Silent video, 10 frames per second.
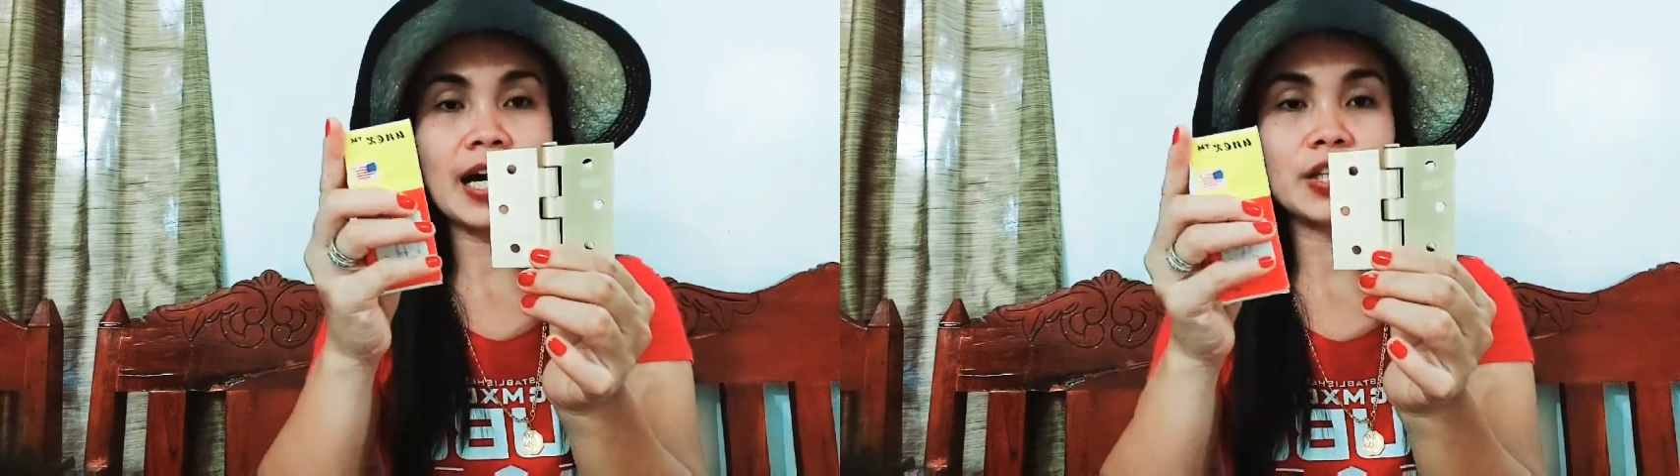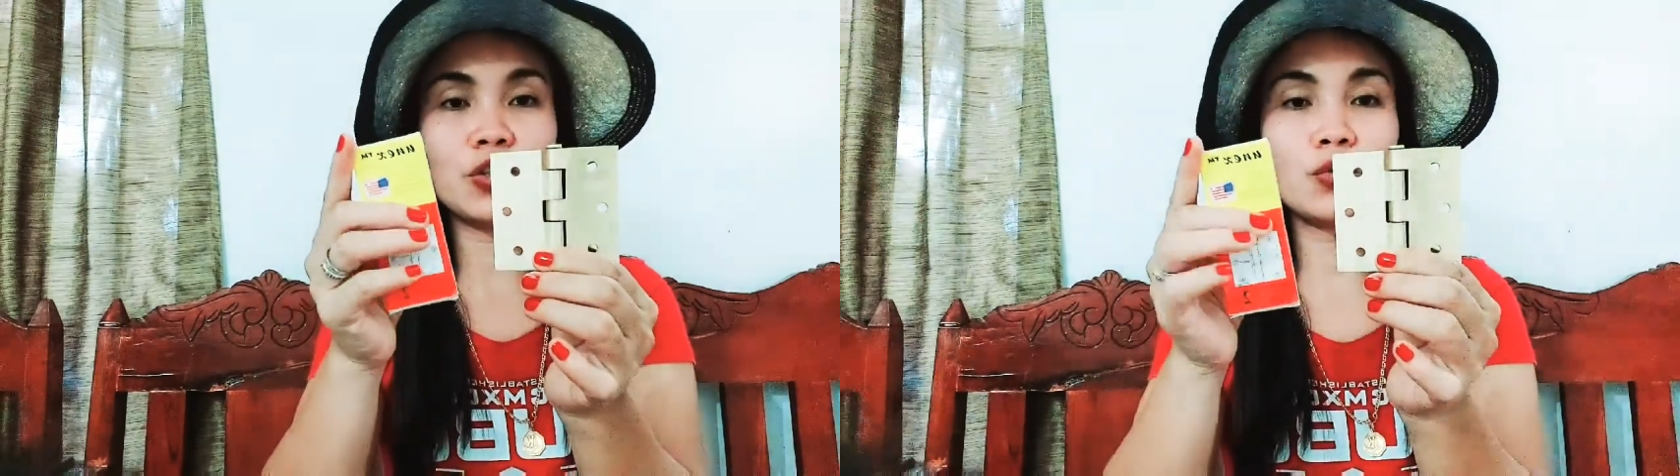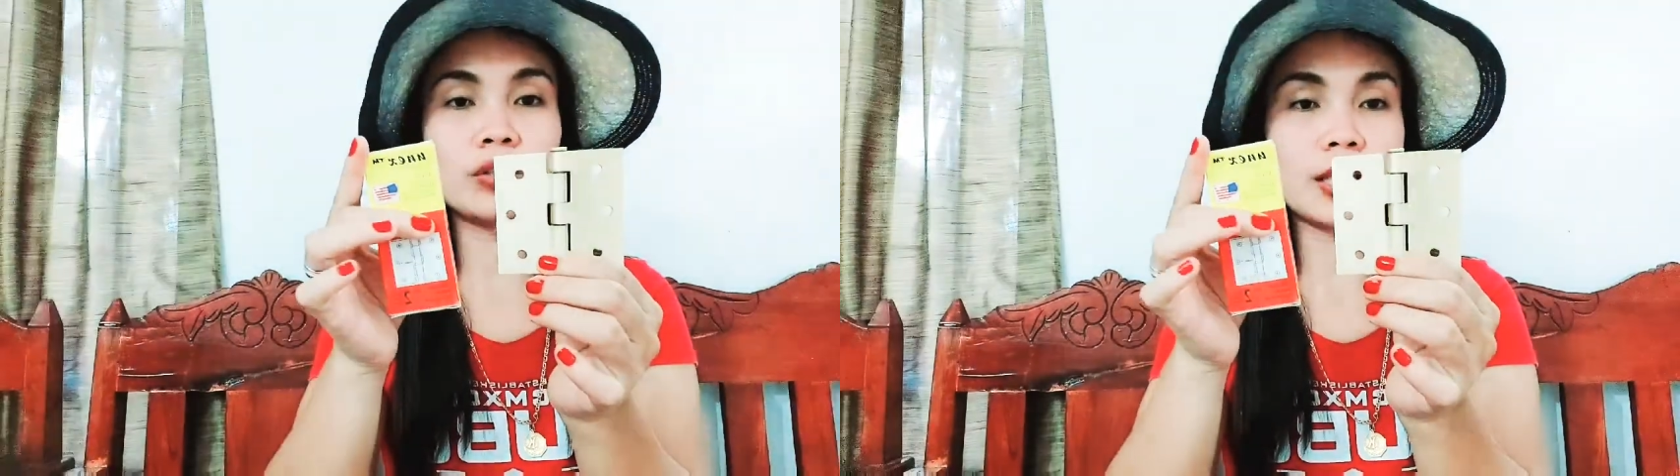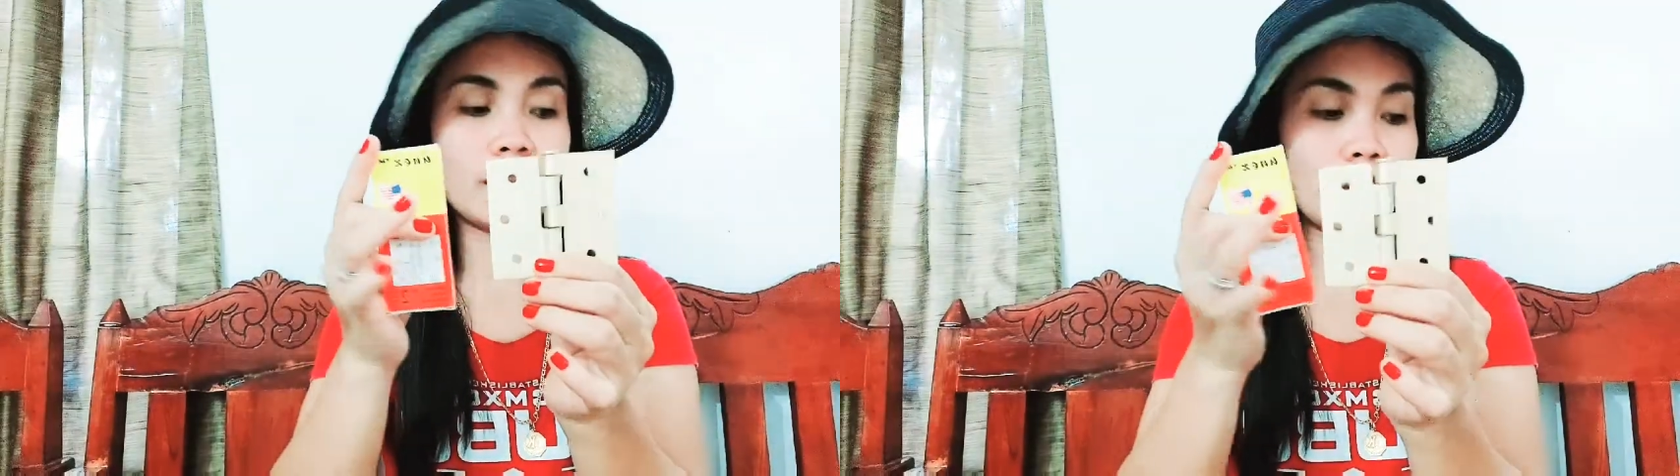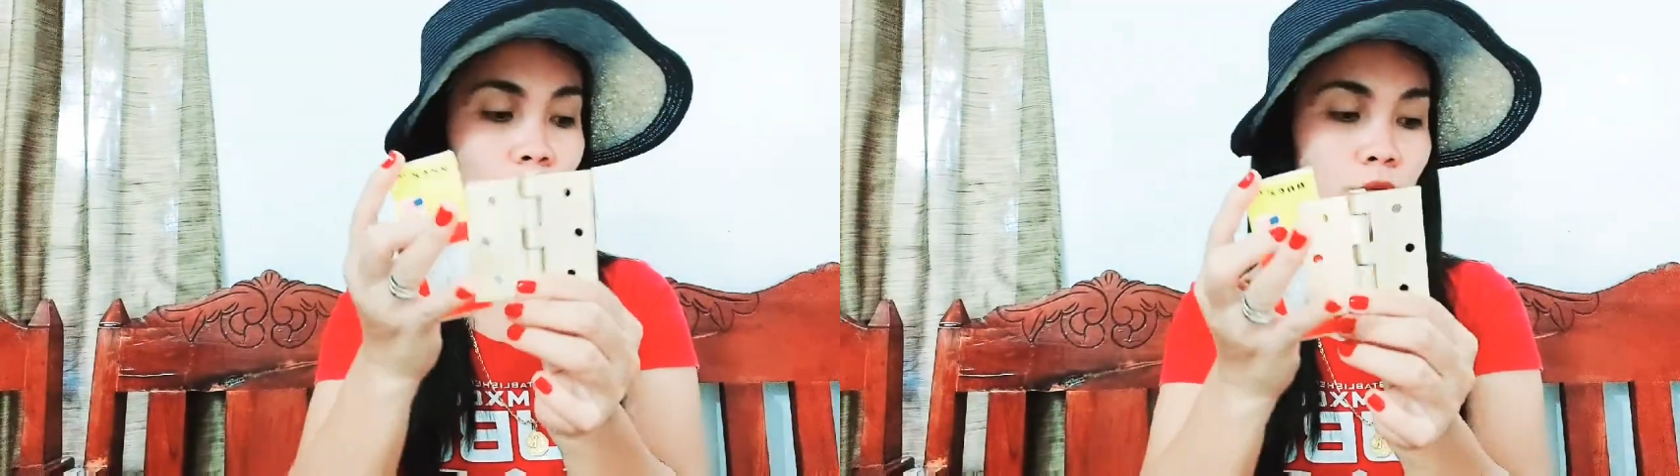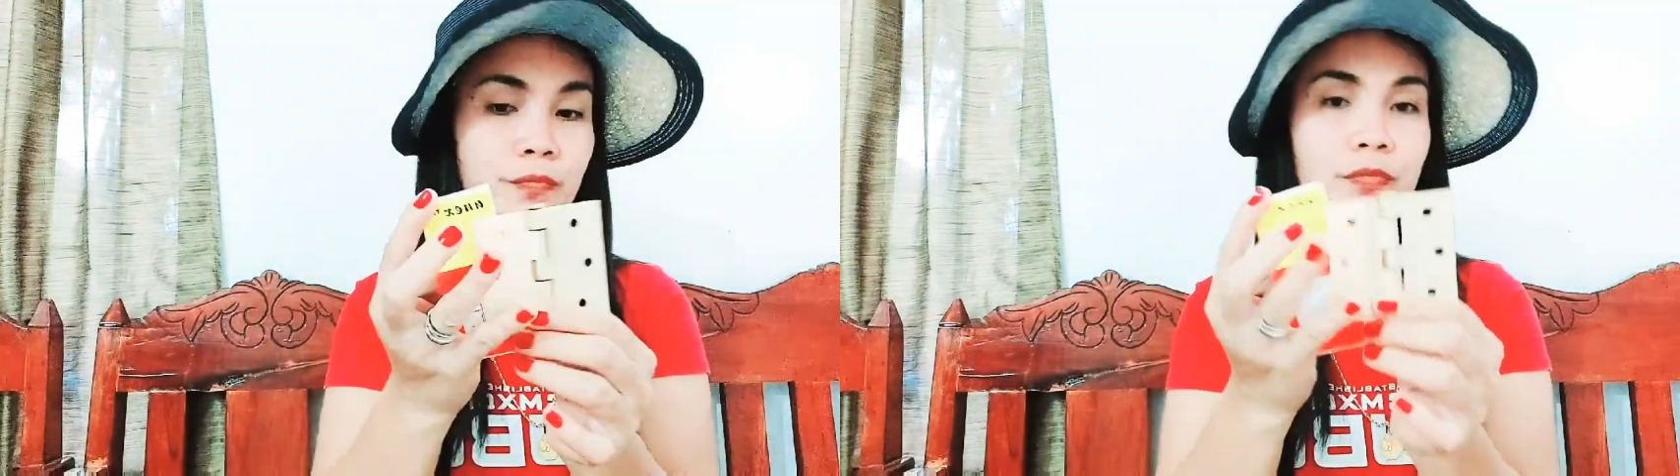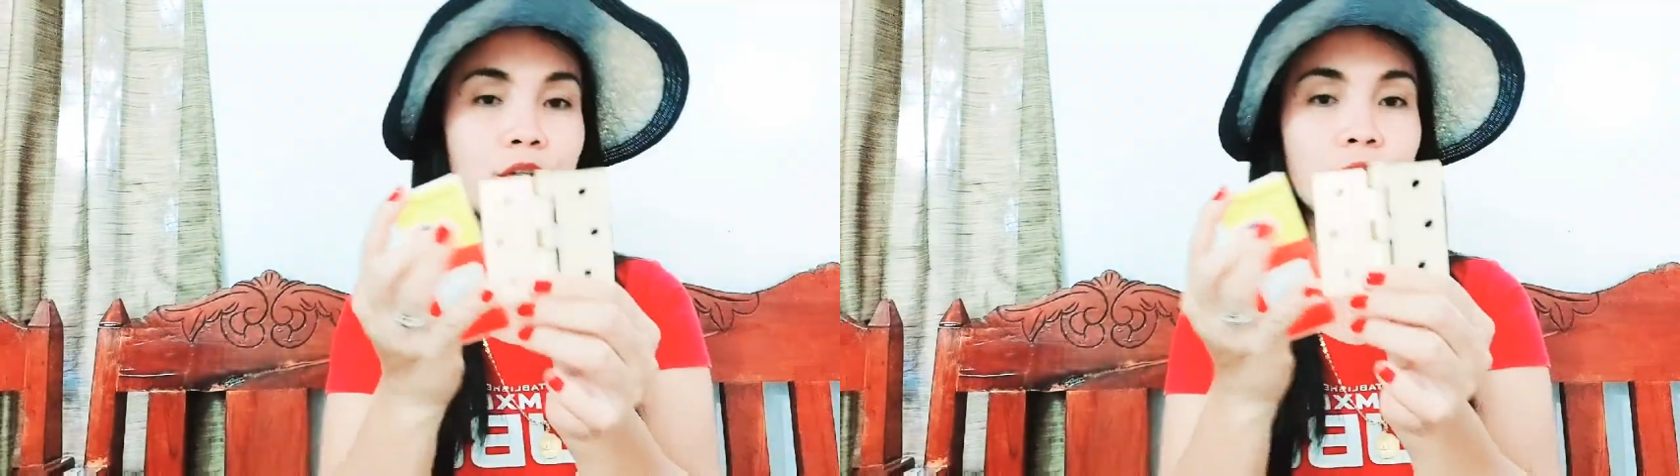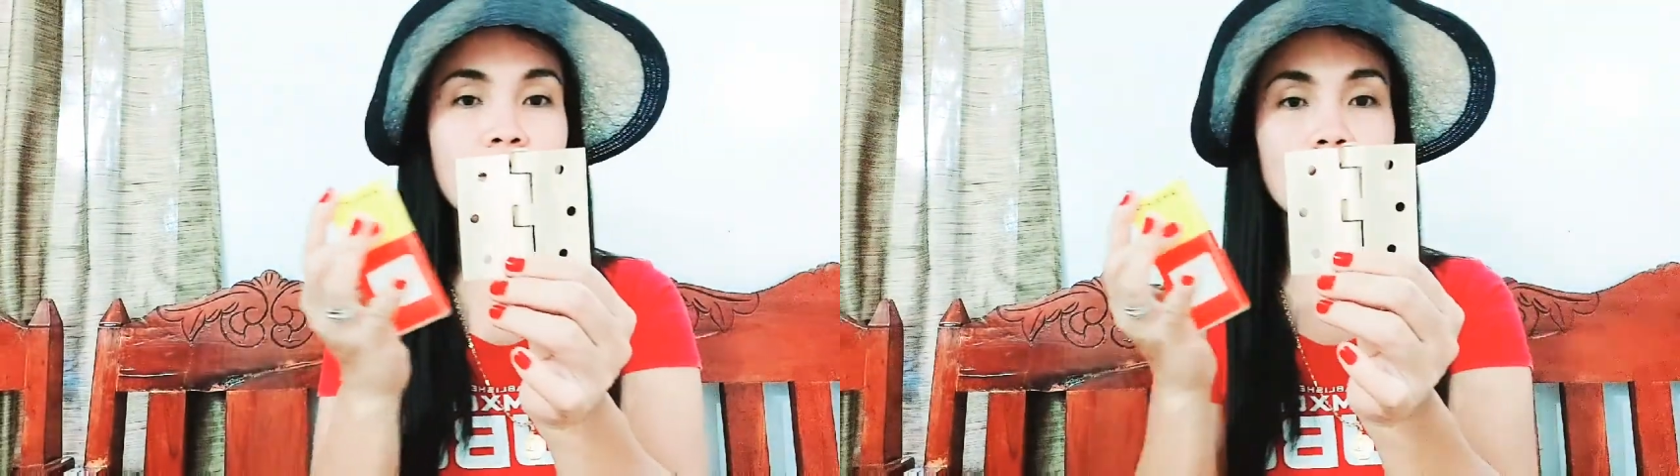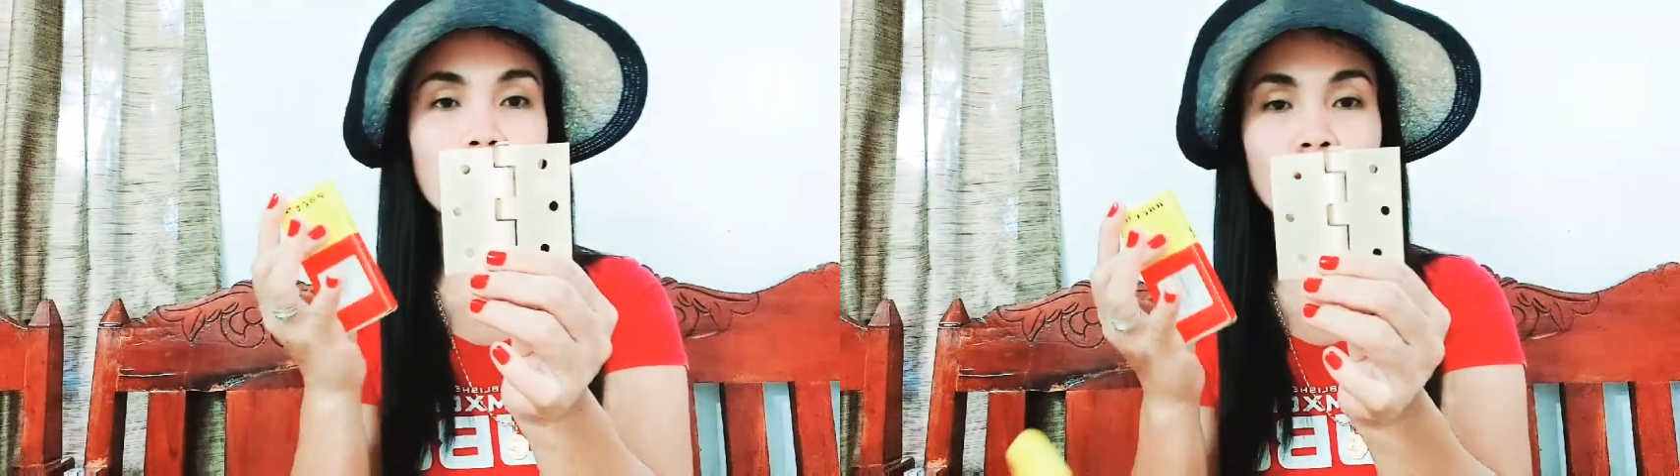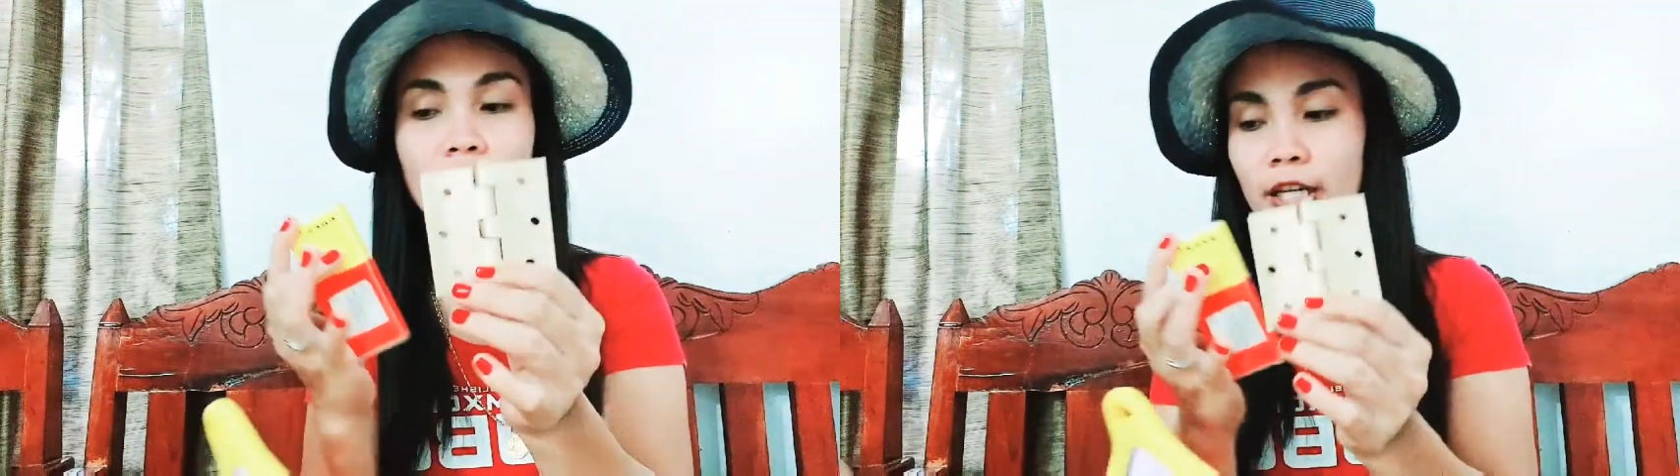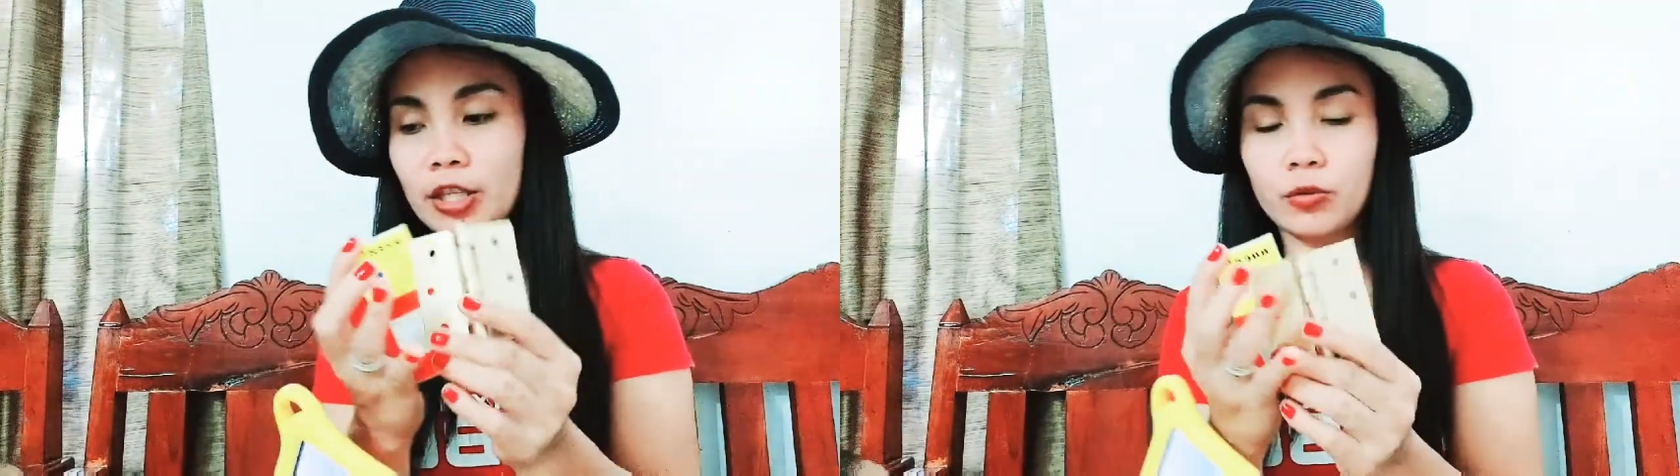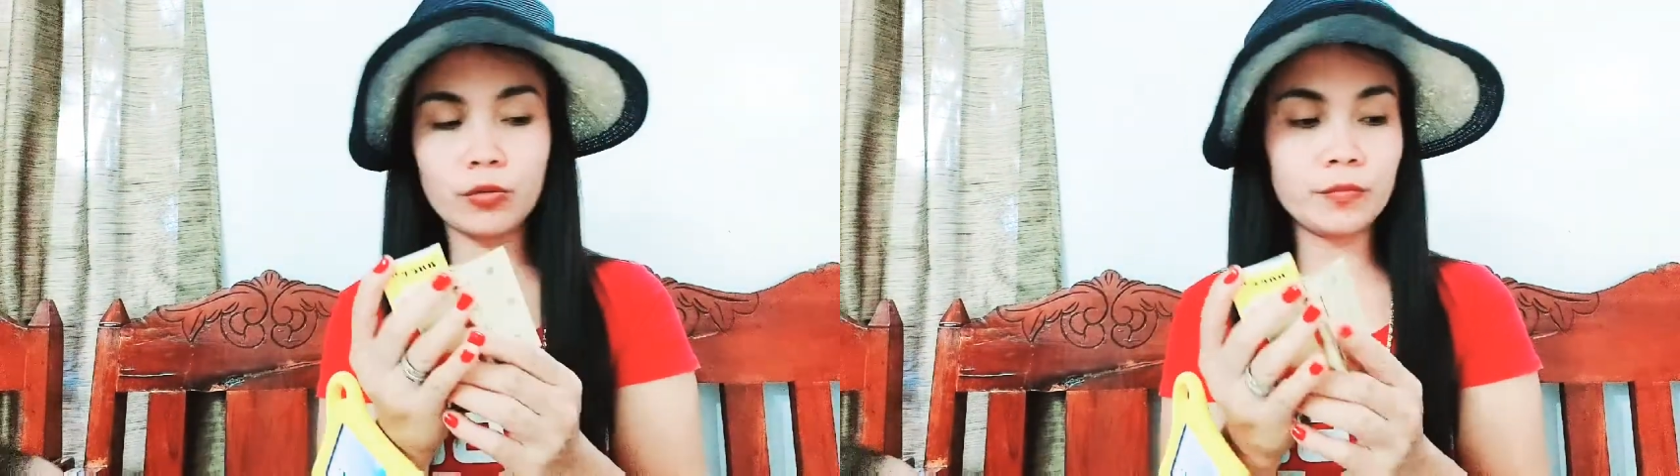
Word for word: lahat yung tatlo. Yung tatlong ganito.